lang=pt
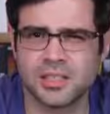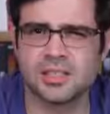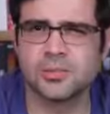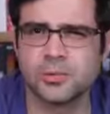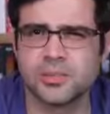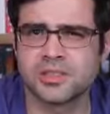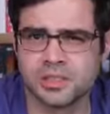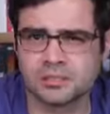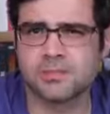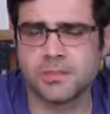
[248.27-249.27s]
Ele
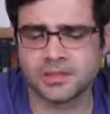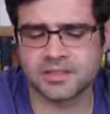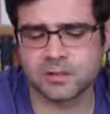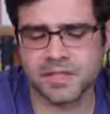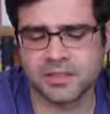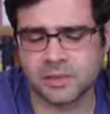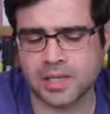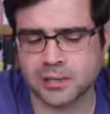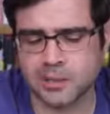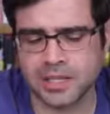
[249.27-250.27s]
usa assim uma
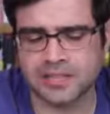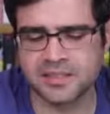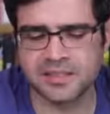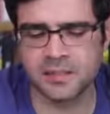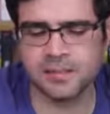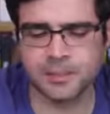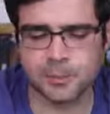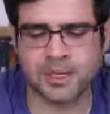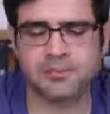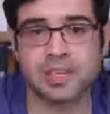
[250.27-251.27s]
linguagem mais
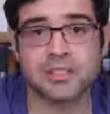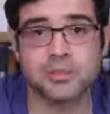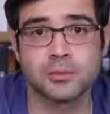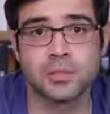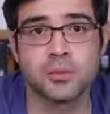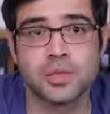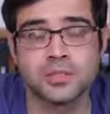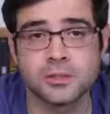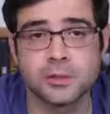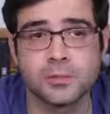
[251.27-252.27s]
simples para falar sobre
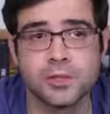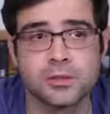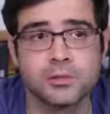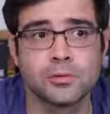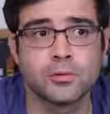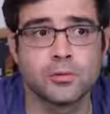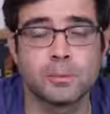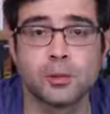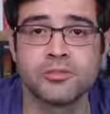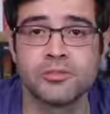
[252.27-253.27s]
coisas muito
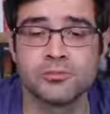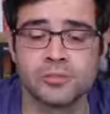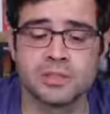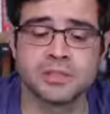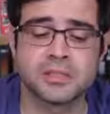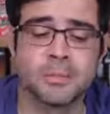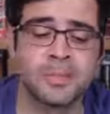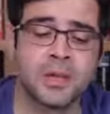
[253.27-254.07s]
profundas.